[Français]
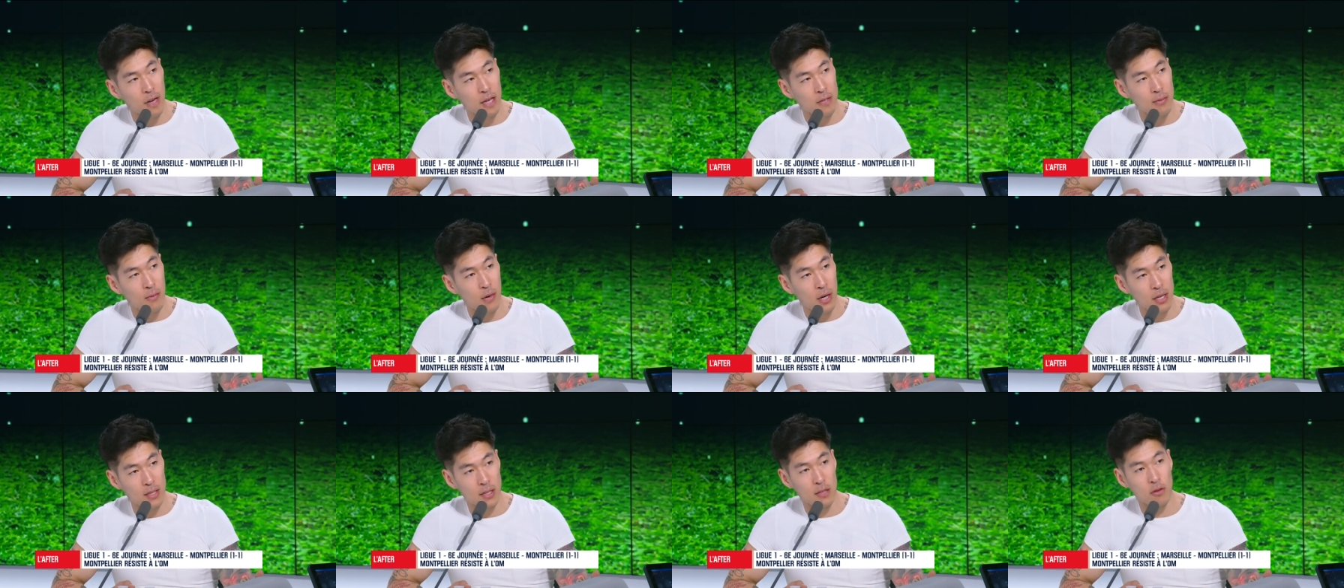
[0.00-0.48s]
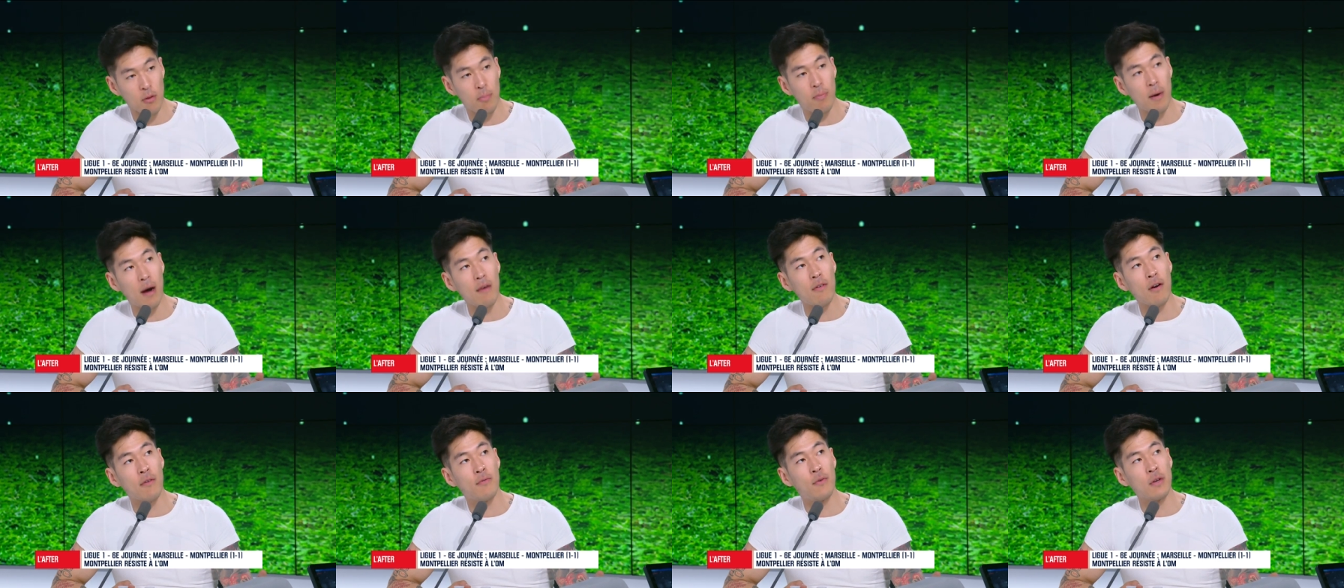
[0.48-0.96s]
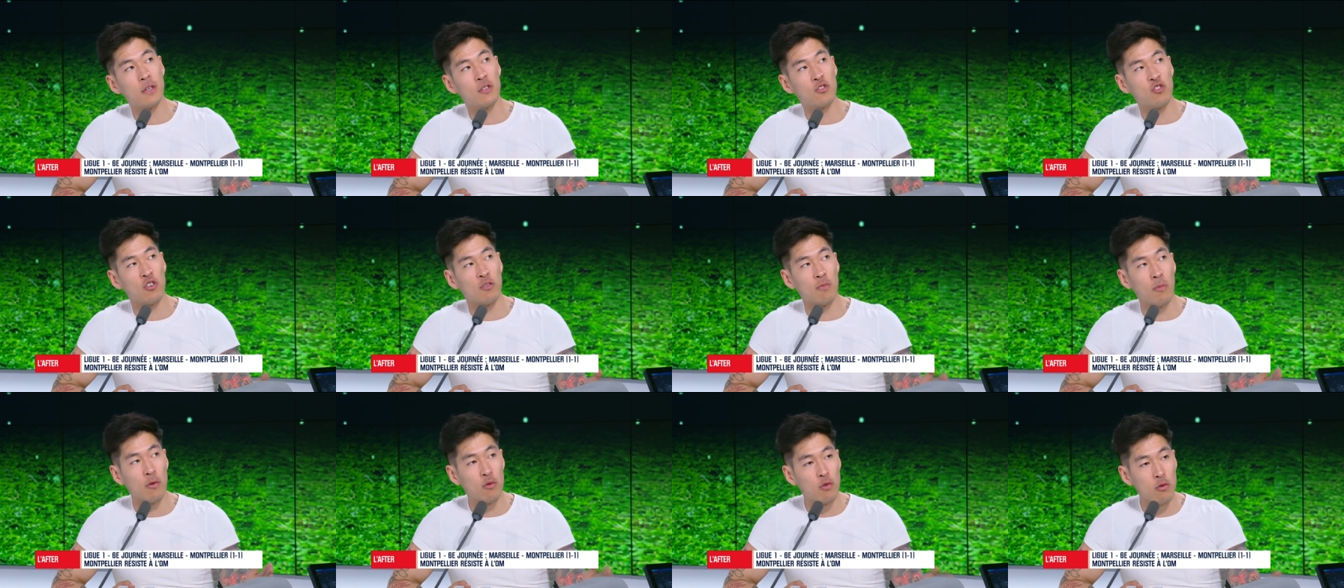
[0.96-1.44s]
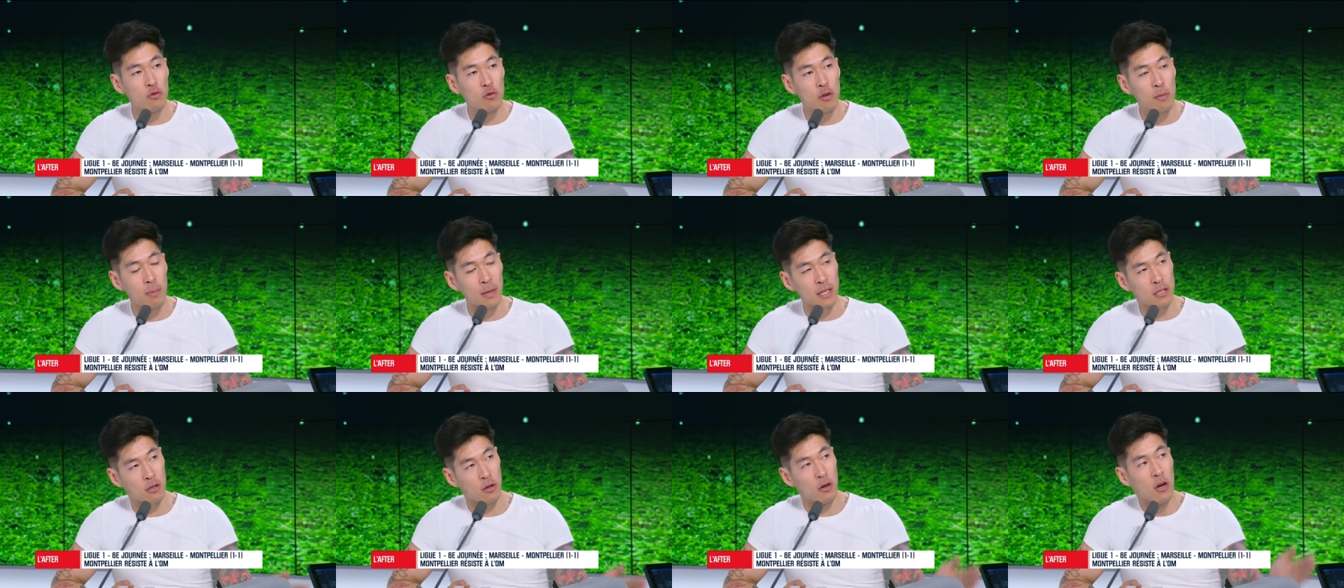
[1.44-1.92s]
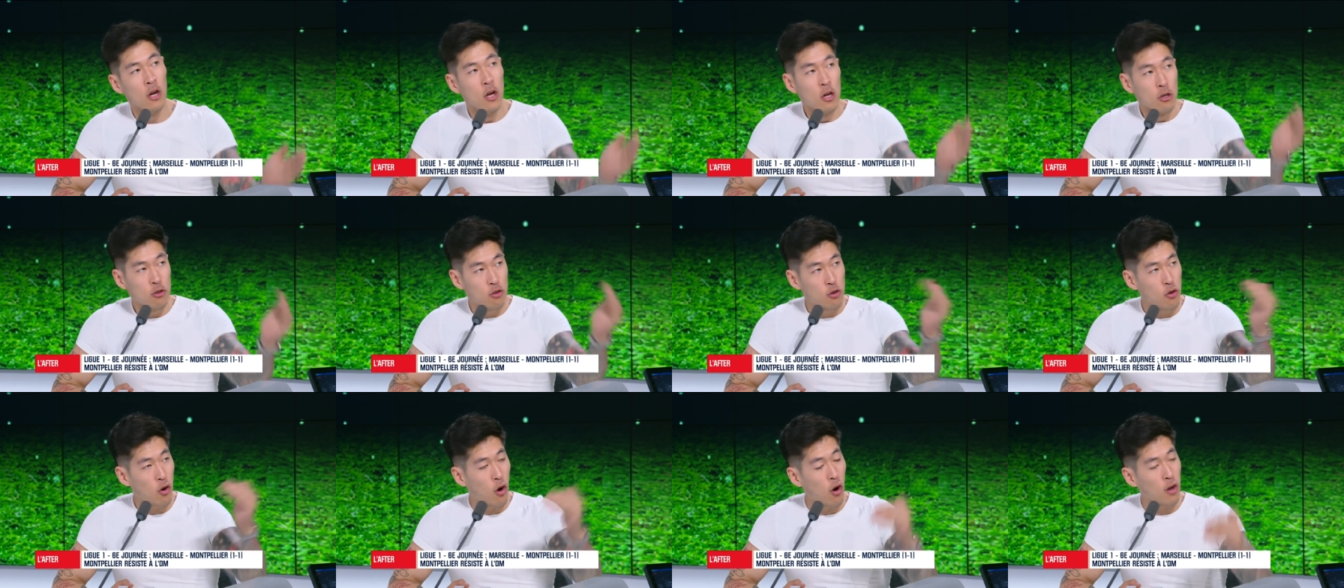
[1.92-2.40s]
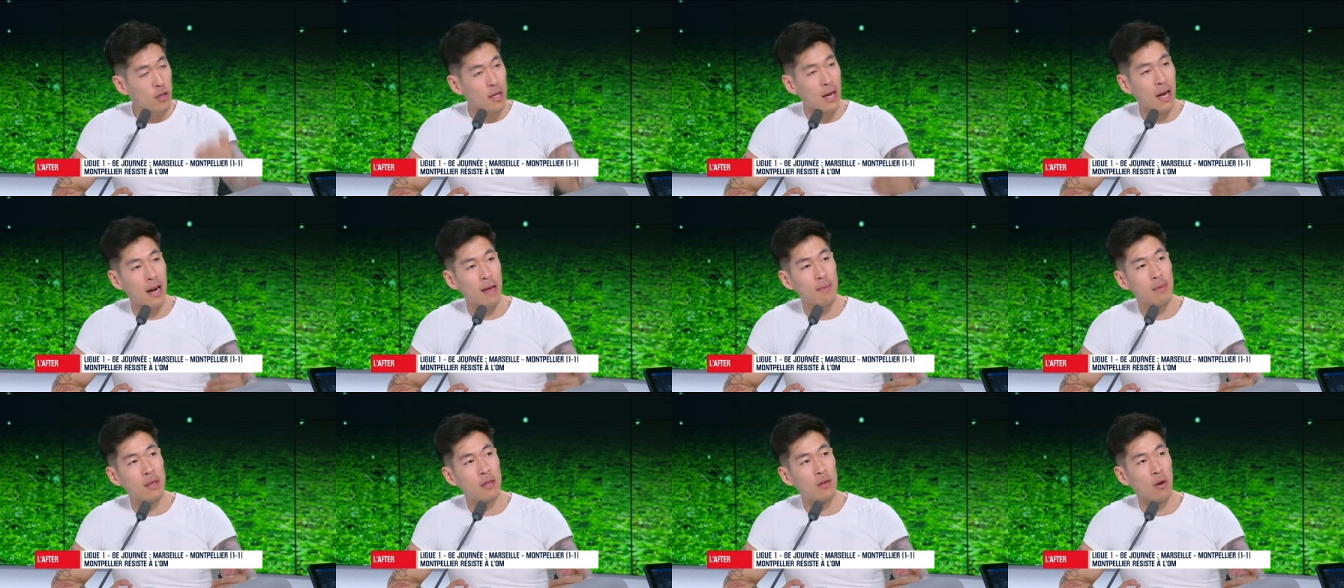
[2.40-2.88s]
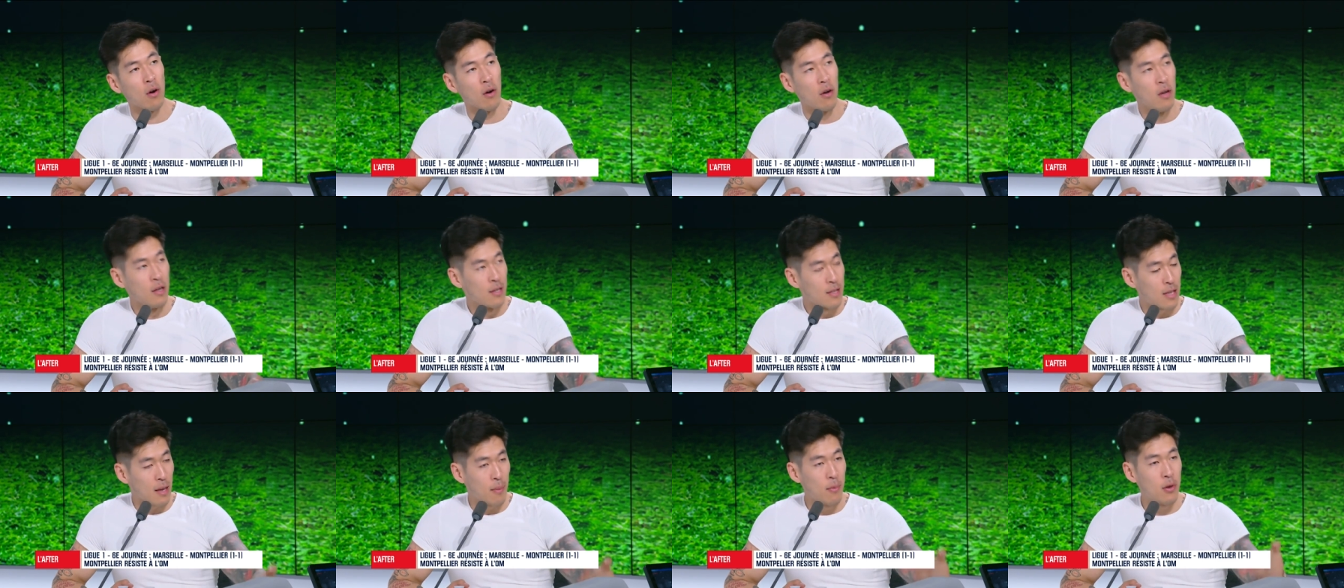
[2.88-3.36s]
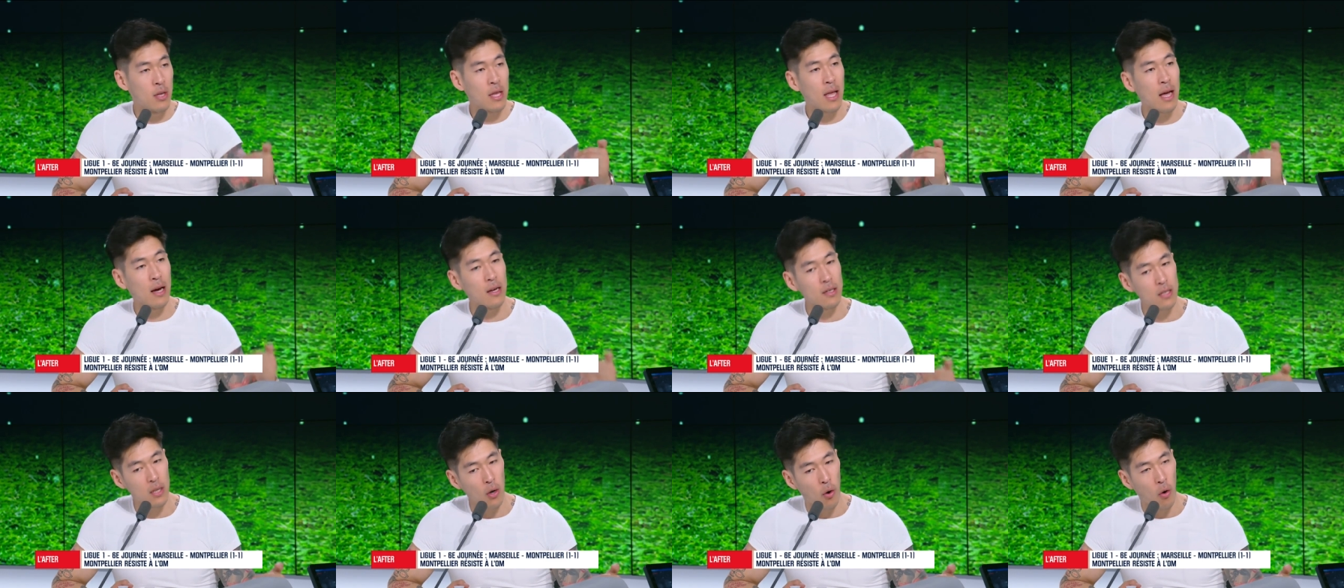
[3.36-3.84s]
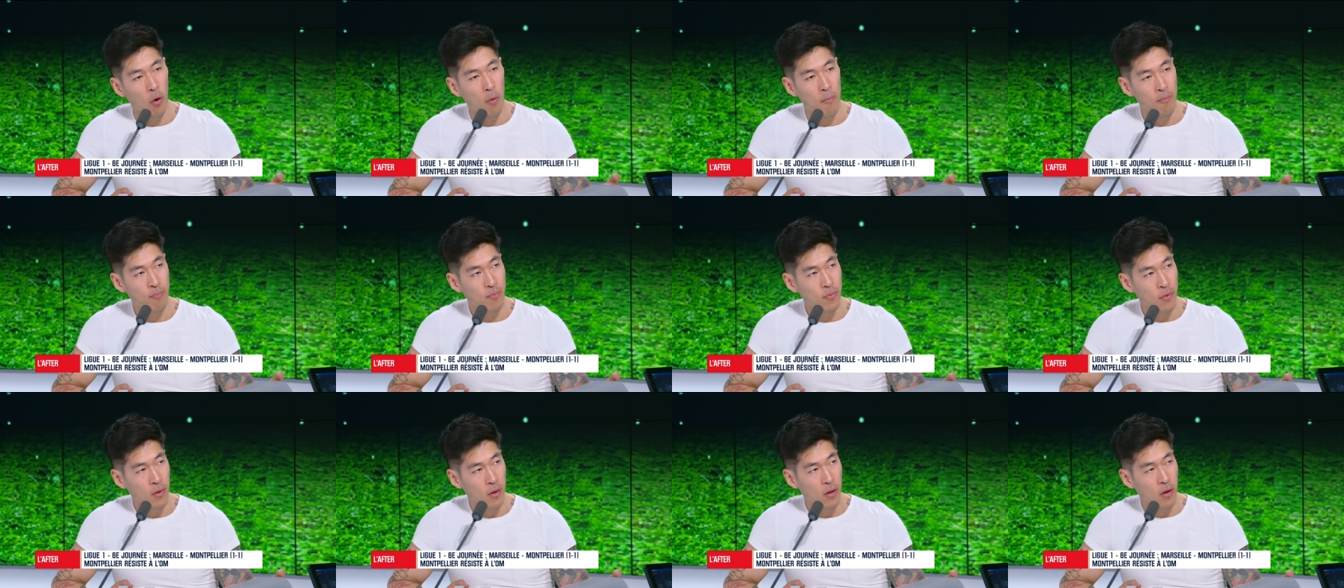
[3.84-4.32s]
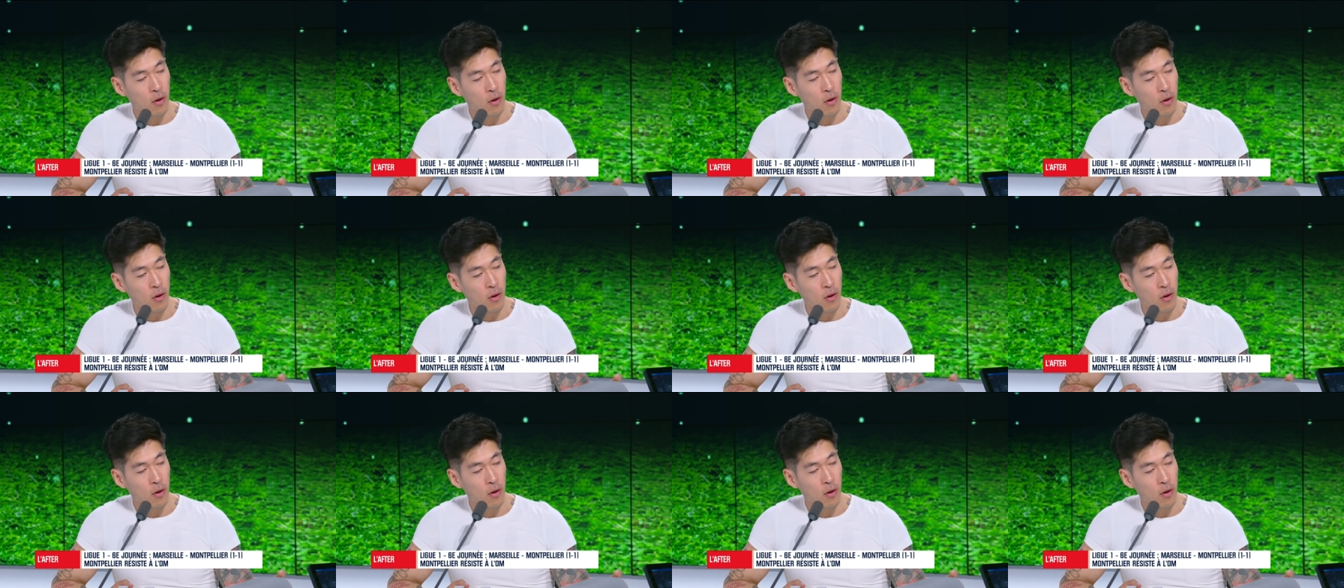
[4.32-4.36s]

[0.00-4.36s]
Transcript: à Villas-Boas, c'est de ne pas avoir fait ce changement tout de suite parce que tu rentres à la mi-temps, tu es mené un 0.